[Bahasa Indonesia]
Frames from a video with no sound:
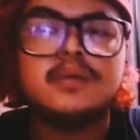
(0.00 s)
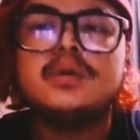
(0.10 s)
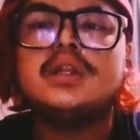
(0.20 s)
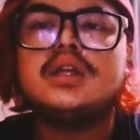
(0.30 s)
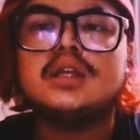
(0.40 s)
coba
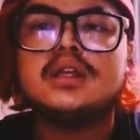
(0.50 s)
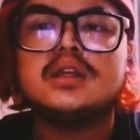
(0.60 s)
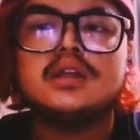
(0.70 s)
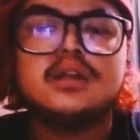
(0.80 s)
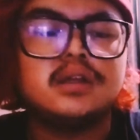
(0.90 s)
deh
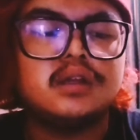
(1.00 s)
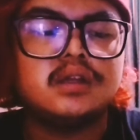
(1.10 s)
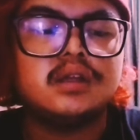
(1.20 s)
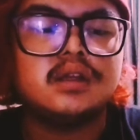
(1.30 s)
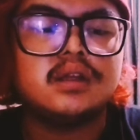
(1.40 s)

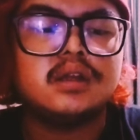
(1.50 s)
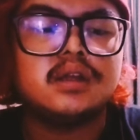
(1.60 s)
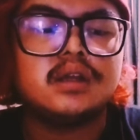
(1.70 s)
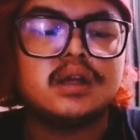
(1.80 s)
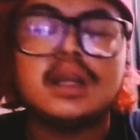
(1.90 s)

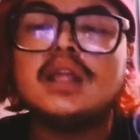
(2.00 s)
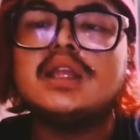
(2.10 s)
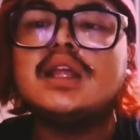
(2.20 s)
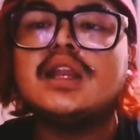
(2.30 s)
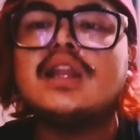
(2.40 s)
kalau
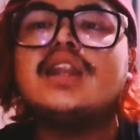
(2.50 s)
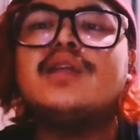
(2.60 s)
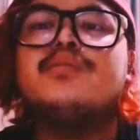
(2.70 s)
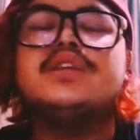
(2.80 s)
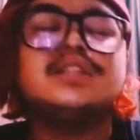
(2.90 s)
aja yang lain ada
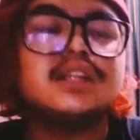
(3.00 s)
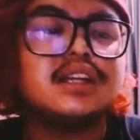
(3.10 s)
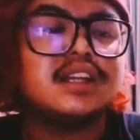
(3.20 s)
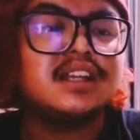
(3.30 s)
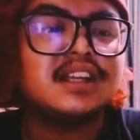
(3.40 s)
yang bisa